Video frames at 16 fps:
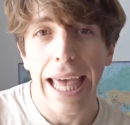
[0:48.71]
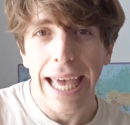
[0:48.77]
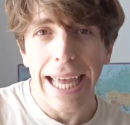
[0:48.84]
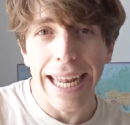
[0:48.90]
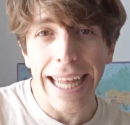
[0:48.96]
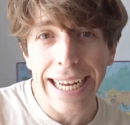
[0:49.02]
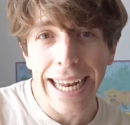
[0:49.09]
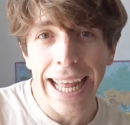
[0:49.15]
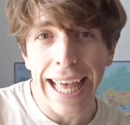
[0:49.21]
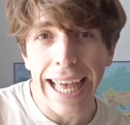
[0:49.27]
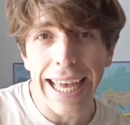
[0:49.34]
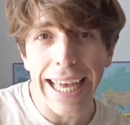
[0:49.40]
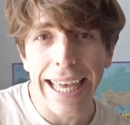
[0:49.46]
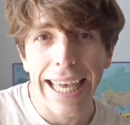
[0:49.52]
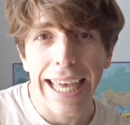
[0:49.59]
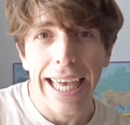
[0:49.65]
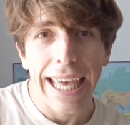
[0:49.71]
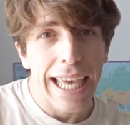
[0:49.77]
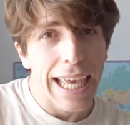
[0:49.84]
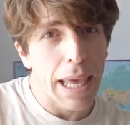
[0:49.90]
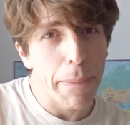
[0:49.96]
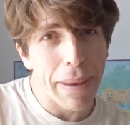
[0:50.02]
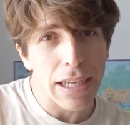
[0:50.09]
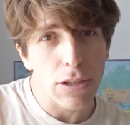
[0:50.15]
L'éclair
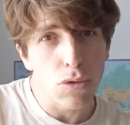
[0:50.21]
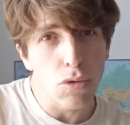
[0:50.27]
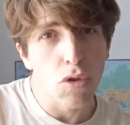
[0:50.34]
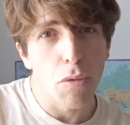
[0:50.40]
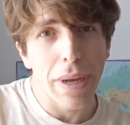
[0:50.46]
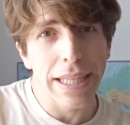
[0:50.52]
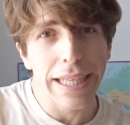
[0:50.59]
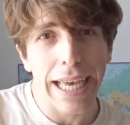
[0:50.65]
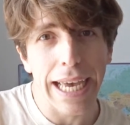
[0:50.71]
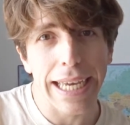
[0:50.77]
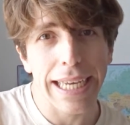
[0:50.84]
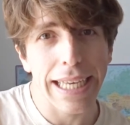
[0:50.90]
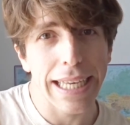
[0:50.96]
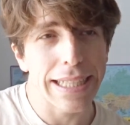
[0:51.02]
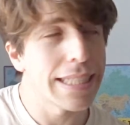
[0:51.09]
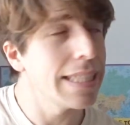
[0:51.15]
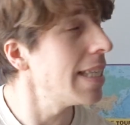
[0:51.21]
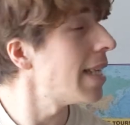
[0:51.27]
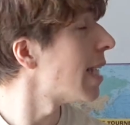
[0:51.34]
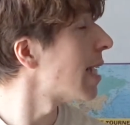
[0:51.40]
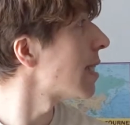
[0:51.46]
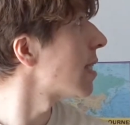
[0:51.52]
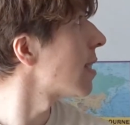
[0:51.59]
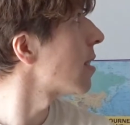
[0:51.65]
est perçu de manière quasi
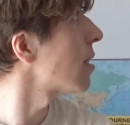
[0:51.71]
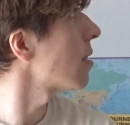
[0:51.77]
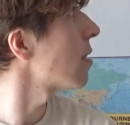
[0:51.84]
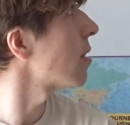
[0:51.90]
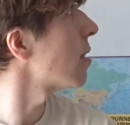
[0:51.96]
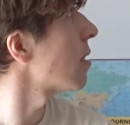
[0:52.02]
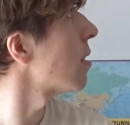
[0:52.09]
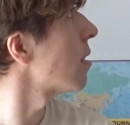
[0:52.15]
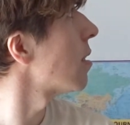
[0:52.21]
instant...